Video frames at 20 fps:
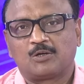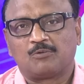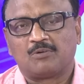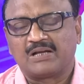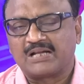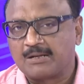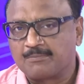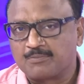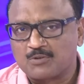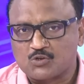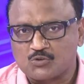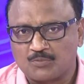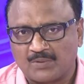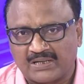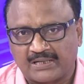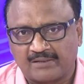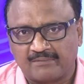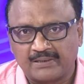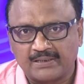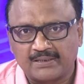వెల్కమ్ టు సుమన్
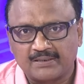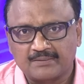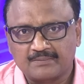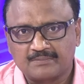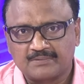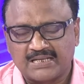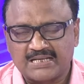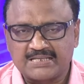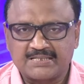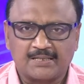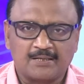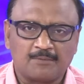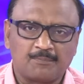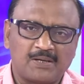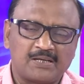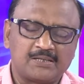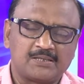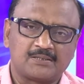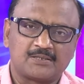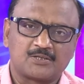టీవీ జనసేన
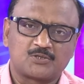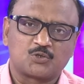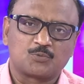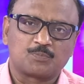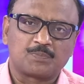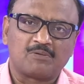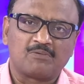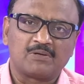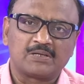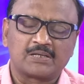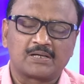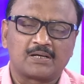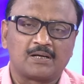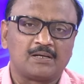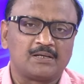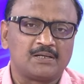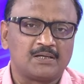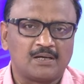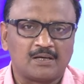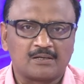పార్టీ అధ్యక్షుడు పవన్
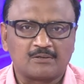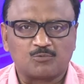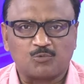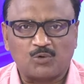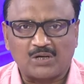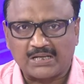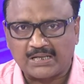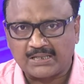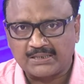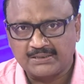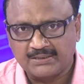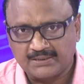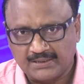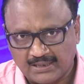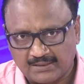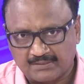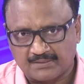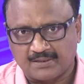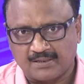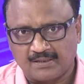కళ్యాణ్ వారాహి
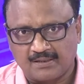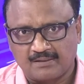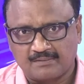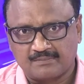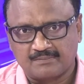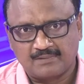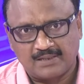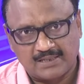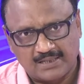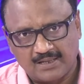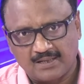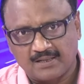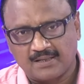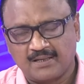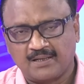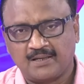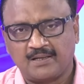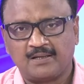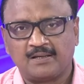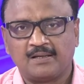యాత్ర అట్లాగే
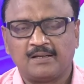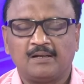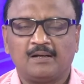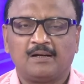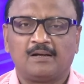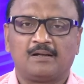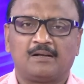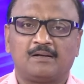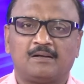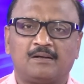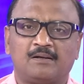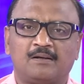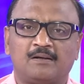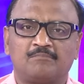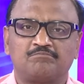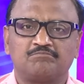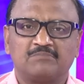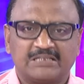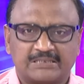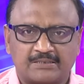
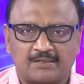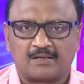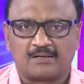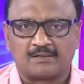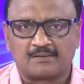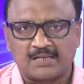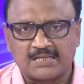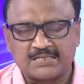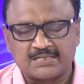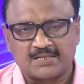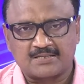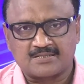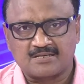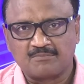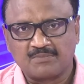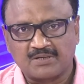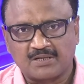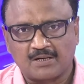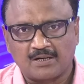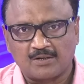ఇతర రాజకీయ
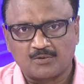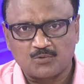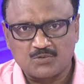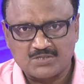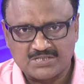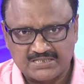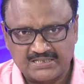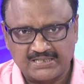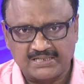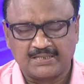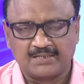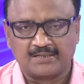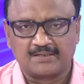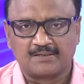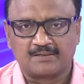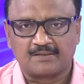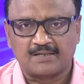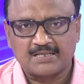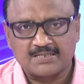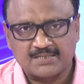సమీకరణల గురించి
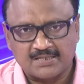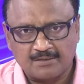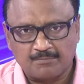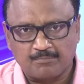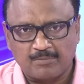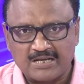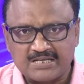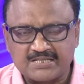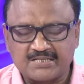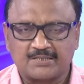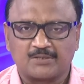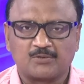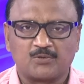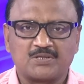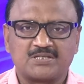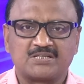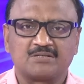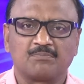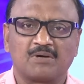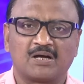రాజకీయ పరిస్థితి
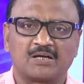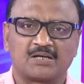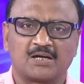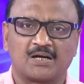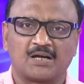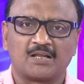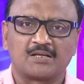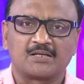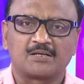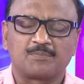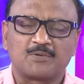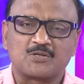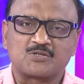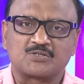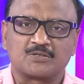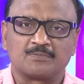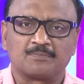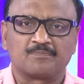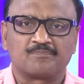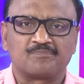గురించి మాట్లాడడానికి
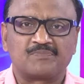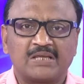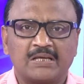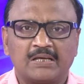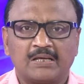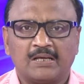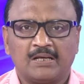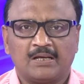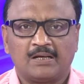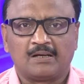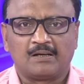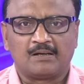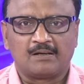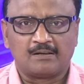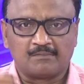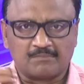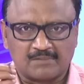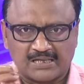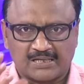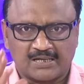ప్రస్తుతం
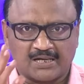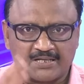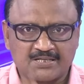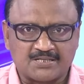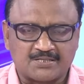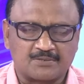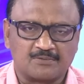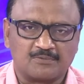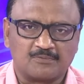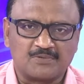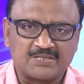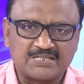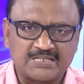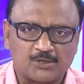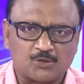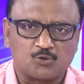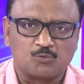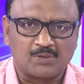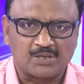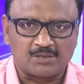ఎనలిస్ట్ విజయ్
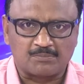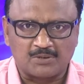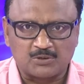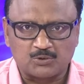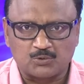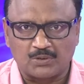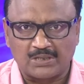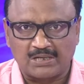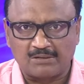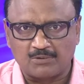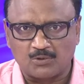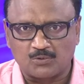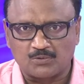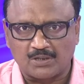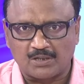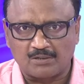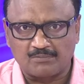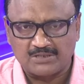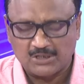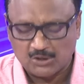కుమార్ మనతో లైవ్లో
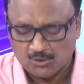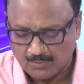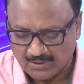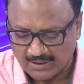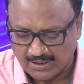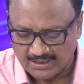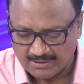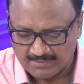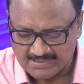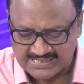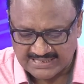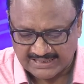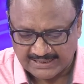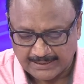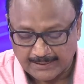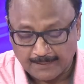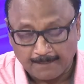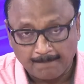ఉన్నారు విజయ్ కుమార్ గారు నమస్తే అండి